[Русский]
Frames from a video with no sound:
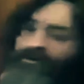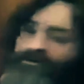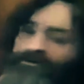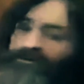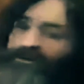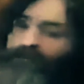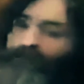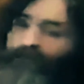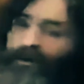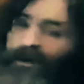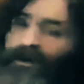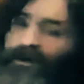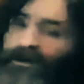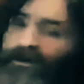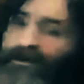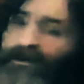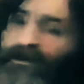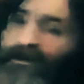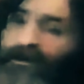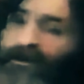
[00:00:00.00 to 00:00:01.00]
убил.
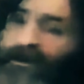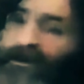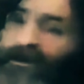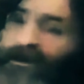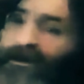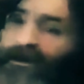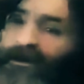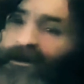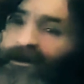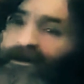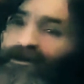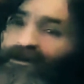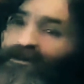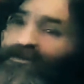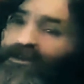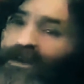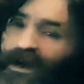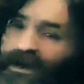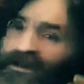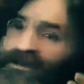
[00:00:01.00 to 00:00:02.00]
В
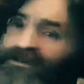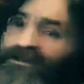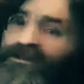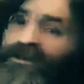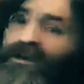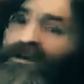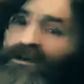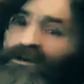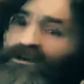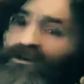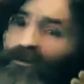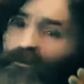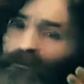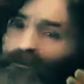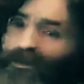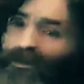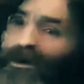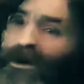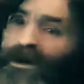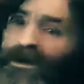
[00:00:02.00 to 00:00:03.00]
вашем мозгу застряла
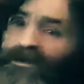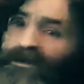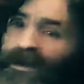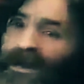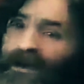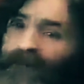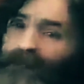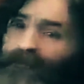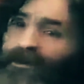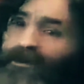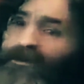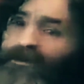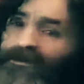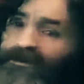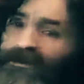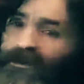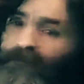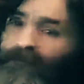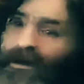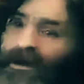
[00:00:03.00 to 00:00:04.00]
мысль, что я
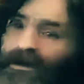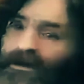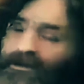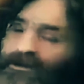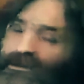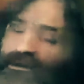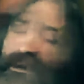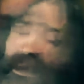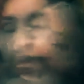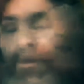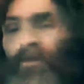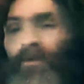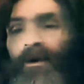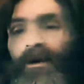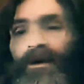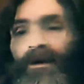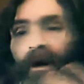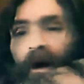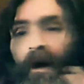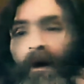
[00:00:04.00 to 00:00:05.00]
убил кого-то. За
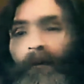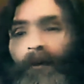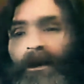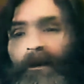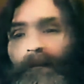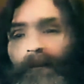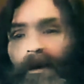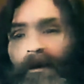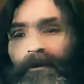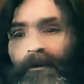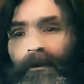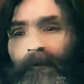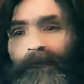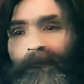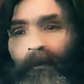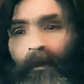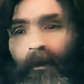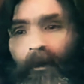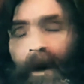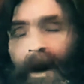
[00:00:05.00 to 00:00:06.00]
что вы называете меня
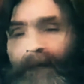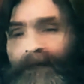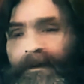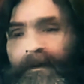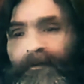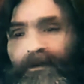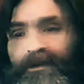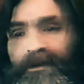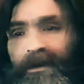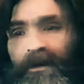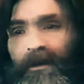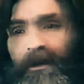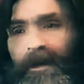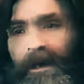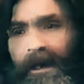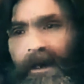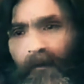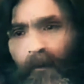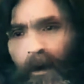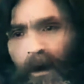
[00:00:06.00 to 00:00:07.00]
убийцей? Я
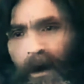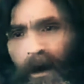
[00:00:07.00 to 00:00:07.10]
никого не